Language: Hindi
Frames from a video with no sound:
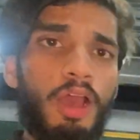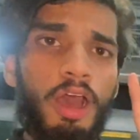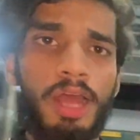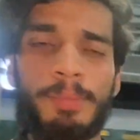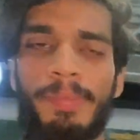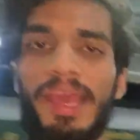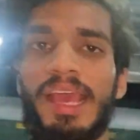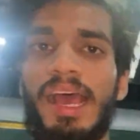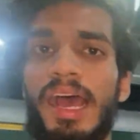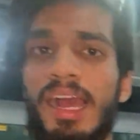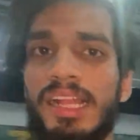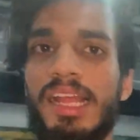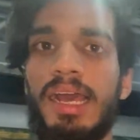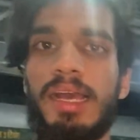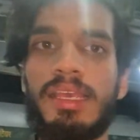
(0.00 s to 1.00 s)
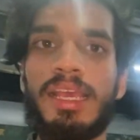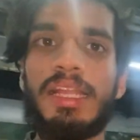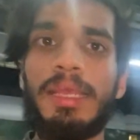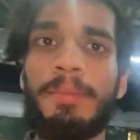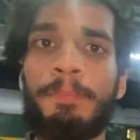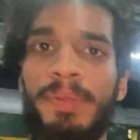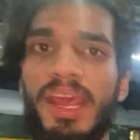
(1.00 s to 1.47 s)
और मैं अगला यानी
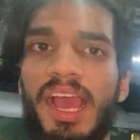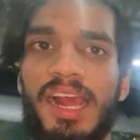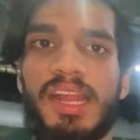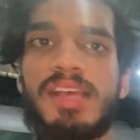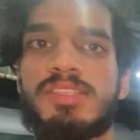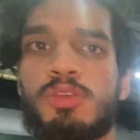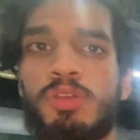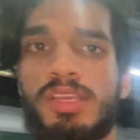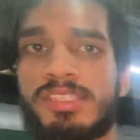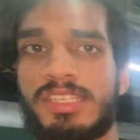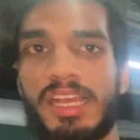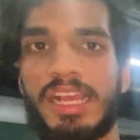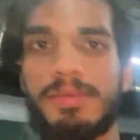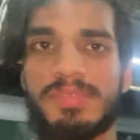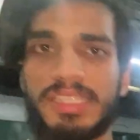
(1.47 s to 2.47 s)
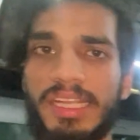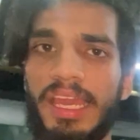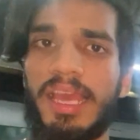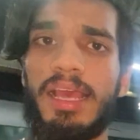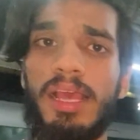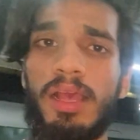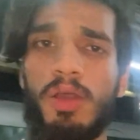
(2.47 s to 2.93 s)
प्रयागराज जो कि संगम सिटी है